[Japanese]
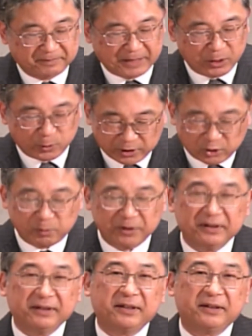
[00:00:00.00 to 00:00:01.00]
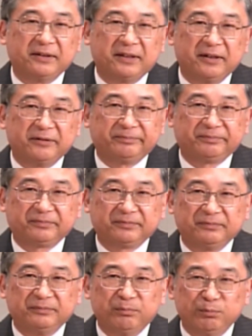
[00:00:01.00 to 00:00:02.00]
これは覚えていただきたい
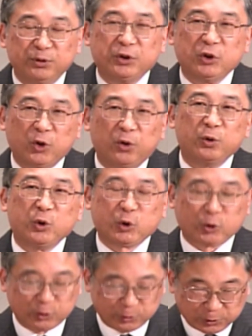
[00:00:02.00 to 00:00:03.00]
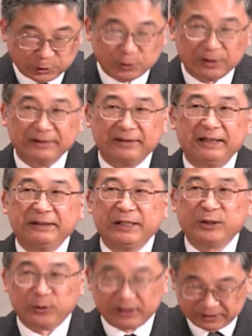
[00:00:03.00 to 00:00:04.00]
むしろ祝福を与えて
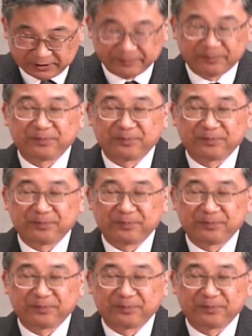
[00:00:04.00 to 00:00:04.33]
育てる